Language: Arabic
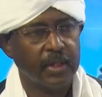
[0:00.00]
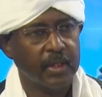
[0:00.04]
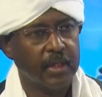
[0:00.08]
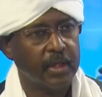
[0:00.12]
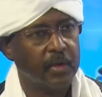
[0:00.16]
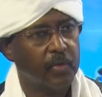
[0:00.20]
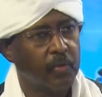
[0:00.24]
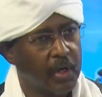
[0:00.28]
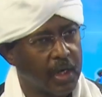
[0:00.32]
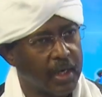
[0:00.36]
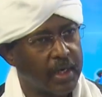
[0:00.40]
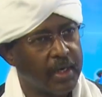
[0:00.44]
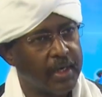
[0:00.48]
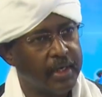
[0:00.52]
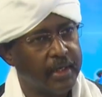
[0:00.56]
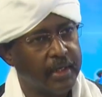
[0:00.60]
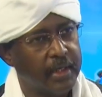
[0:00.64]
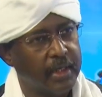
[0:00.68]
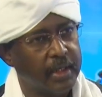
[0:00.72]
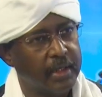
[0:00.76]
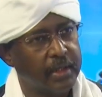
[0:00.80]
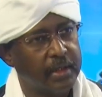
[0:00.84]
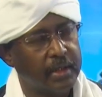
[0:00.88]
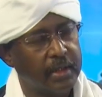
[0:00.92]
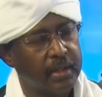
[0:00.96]

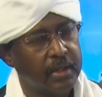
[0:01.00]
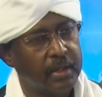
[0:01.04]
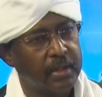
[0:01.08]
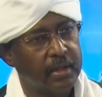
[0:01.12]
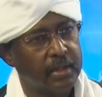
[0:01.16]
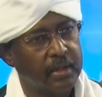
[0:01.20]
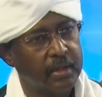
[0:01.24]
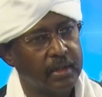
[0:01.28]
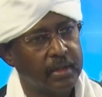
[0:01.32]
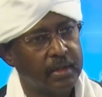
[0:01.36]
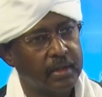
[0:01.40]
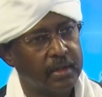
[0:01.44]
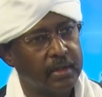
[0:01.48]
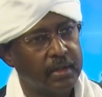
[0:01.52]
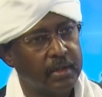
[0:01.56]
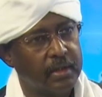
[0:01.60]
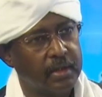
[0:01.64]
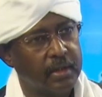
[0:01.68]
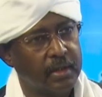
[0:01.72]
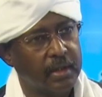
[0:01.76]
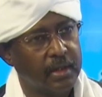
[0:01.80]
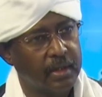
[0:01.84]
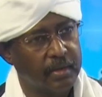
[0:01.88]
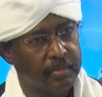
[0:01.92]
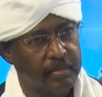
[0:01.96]
الوقائع
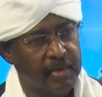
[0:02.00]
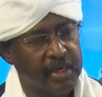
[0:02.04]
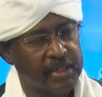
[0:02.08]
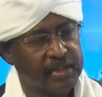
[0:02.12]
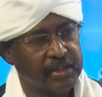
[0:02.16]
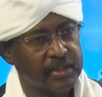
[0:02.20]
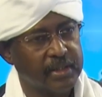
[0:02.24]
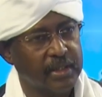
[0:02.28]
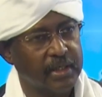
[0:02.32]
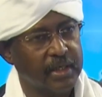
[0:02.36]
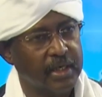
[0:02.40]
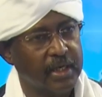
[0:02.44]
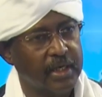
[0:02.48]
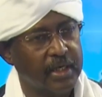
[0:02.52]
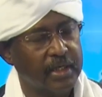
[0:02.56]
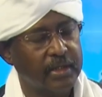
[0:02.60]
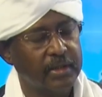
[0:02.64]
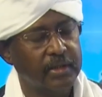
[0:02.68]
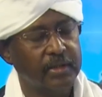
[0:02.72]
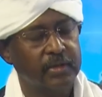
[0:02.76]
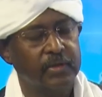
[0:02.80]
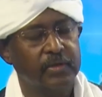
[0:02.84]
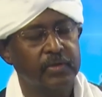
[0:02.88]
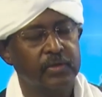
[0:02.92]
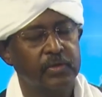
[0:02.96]
الماس الآن
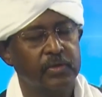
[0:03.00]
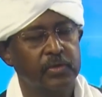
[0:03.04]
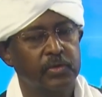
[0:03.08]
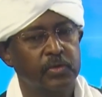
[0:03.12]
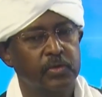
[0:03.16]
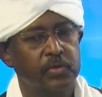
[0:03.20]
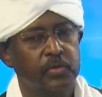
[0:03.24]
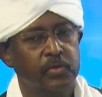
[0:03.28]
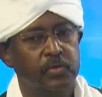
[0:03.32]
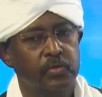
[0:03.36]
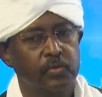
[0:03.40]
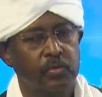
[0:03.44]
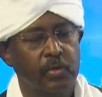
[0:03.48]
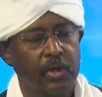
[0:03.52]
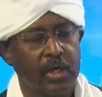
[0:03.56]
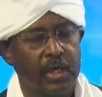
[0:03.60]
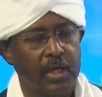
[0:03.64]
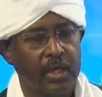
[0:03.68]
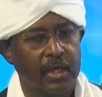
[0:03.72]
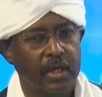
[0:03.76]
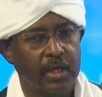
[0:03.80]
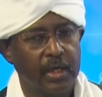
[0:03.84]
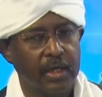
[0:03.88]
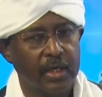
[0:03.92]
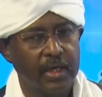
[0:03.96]

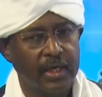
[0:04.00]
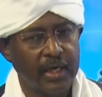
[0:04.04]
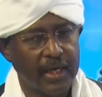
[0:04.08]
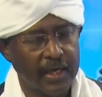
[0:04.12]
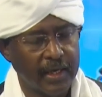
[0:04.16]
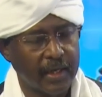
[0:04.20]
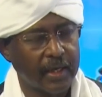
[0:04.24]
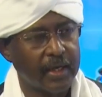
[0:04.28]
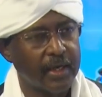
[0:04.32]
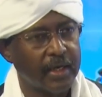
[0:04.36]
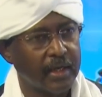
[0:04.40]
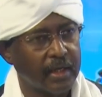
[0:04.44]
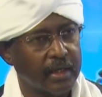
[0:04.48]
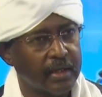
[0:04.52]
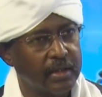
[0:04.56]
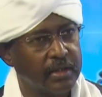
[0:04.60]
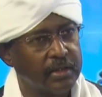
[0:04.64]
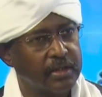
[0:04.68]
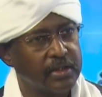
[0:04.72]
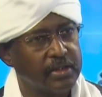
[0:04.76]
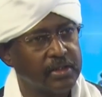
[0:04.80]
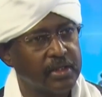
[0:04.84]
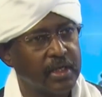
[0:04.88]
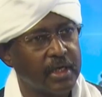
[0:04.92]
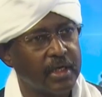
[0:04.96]
والحقائق
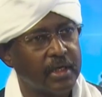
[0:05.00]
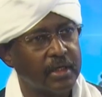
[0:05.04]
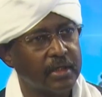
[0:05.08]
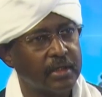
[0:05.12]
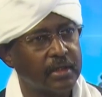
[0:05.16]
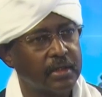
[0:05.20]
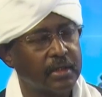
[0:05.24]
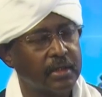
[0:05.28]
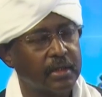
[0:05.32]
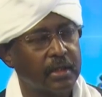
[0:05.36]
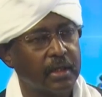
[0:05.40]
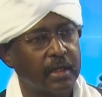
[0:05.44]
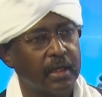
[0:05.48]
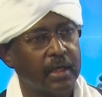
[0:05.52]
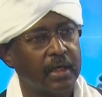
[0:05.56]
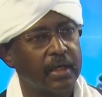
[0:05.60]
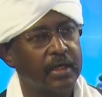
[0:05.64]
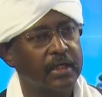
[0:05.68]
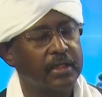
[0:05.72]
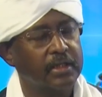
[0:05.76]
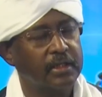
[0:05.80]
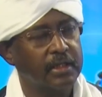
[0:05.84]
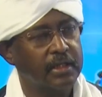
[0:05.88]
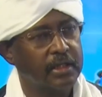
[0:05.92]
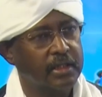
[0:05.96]
التي ظهرت
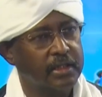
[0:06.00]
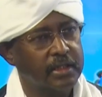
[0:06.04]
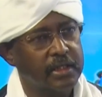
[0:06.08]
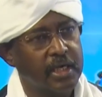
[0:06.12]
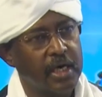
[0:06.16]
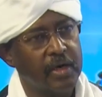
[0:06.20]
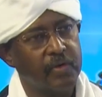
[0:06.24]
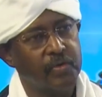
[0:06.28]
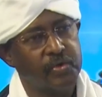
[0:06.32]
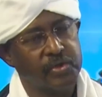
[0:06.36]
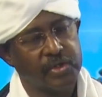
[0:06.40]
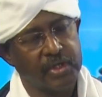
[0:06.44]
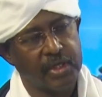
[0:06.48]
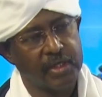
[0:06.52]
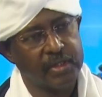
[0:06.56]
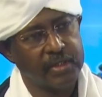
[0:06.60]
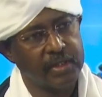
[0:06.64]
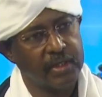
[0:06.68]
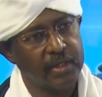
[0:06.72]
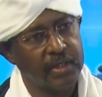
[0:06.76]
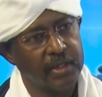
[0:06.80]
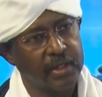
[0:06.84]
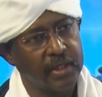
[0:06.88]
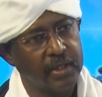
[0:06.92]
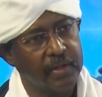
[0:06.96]
خلتنا نتجاوز
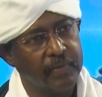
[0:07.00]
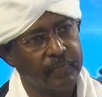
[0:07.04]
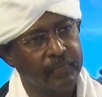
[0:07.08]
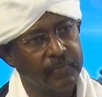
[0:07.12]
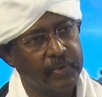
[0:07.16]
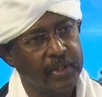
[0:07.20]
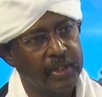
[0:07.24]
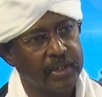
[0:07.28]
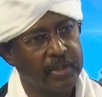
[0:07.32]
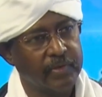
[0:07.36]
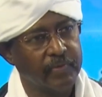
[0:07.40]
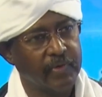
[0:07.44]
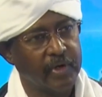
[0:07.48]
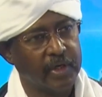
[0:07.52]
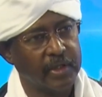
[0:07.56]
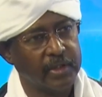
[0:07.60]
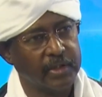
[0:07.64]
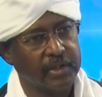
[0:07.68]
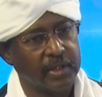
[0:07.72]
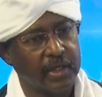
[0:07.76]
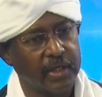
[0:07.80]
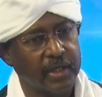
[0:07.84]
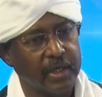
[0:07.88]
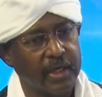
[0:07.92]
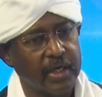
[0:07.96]
هذا الاتفاق
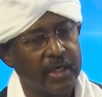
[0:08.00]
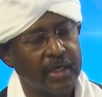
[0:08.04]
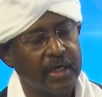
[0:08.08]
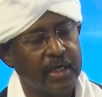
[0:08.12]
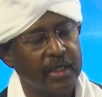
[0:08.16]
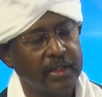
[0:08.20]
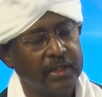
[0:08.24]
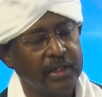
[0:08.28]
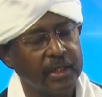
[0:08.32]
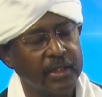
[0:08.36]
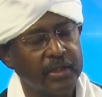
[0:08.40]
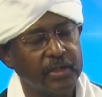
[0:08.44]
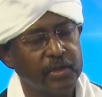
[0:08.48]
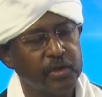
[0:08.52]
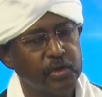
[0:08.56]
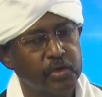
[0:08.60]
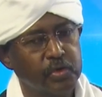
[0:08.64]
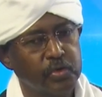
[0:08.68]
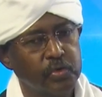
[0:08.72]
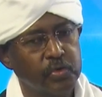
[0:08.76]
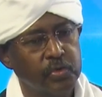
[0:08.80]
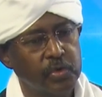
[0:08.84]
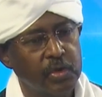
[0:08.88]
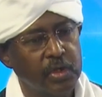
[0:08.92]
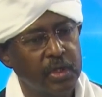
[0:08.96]
الإطاري أنا أعتقد
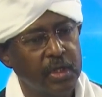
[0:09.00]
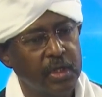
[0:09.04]
أنه